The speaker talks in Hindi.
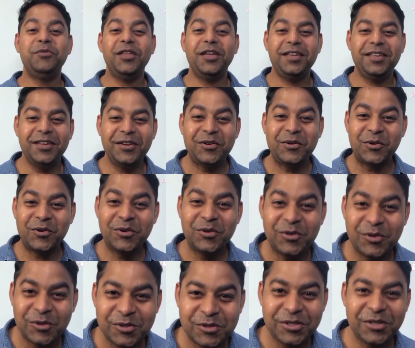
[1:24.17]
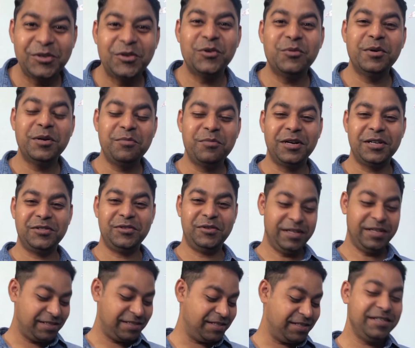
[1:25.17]
अब देखिए कौन कौन से कॉमन
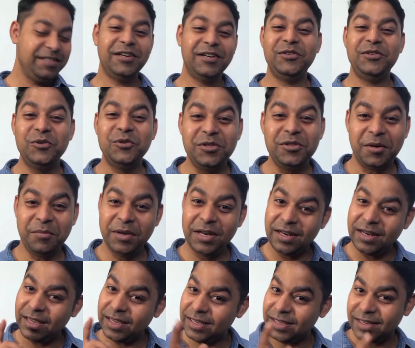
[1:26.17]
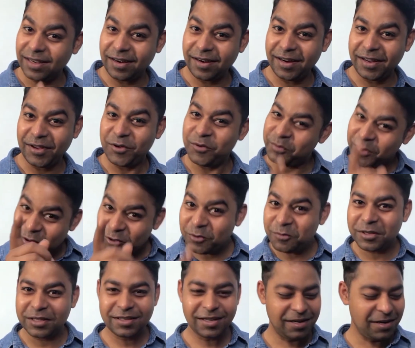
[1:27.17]
पासवर्ड है जिनका यूज़ हमें नहीं करना है और
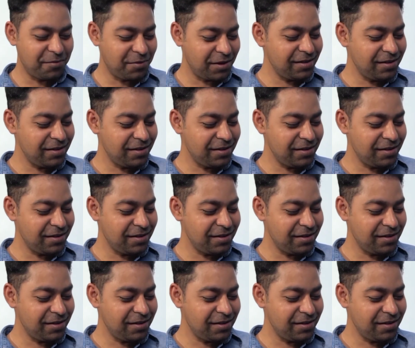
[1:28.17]
बिल्कुल मत करना